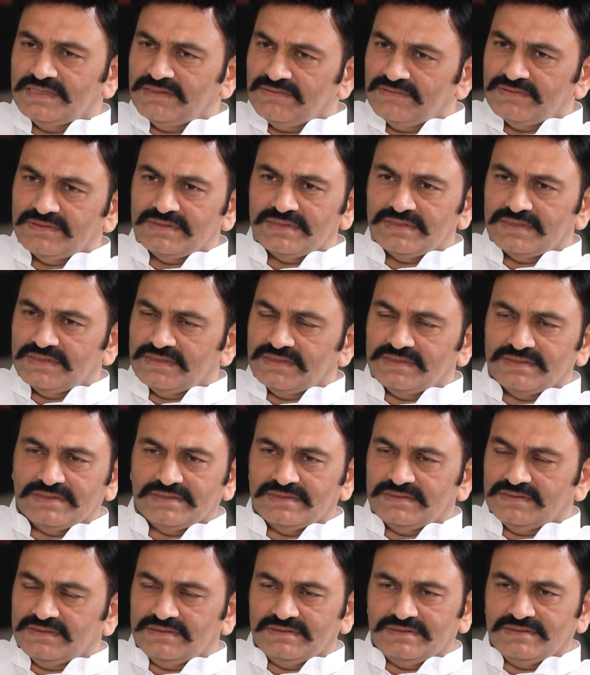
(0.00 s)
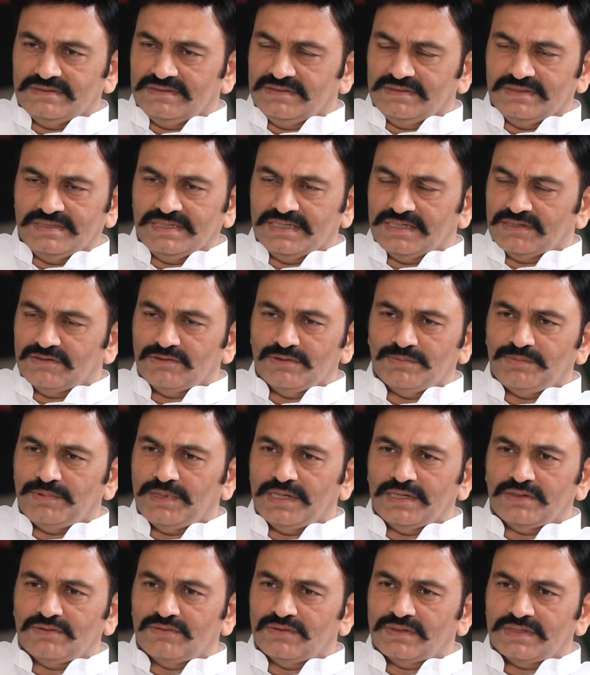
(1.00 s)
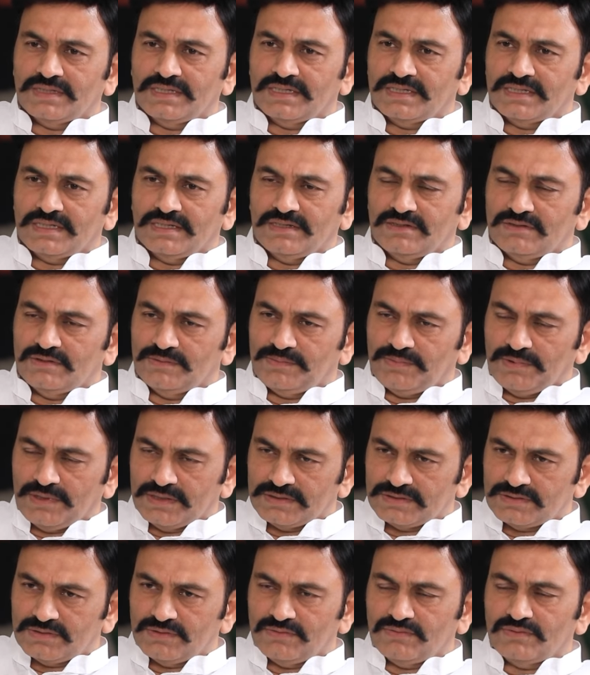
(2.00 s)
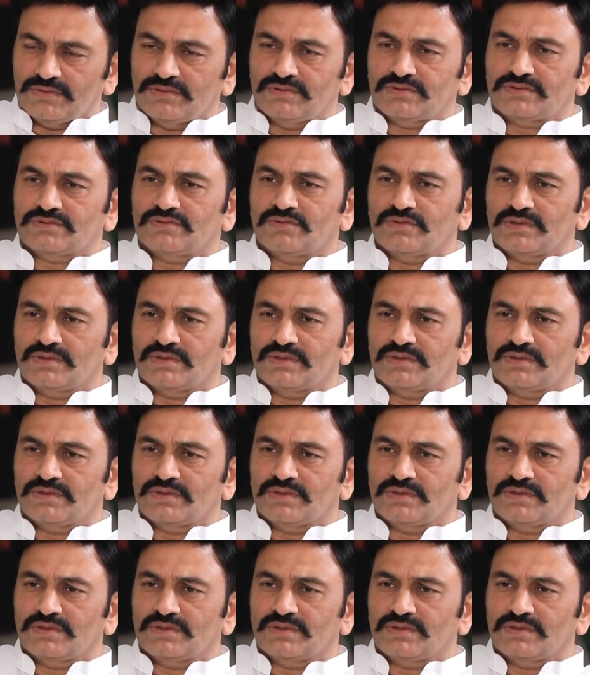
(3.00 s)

ఏమి నెగిటివ్ పాయింట్ ఉండడానికి లేదు పాజిటివ్ ఉండొచ్చు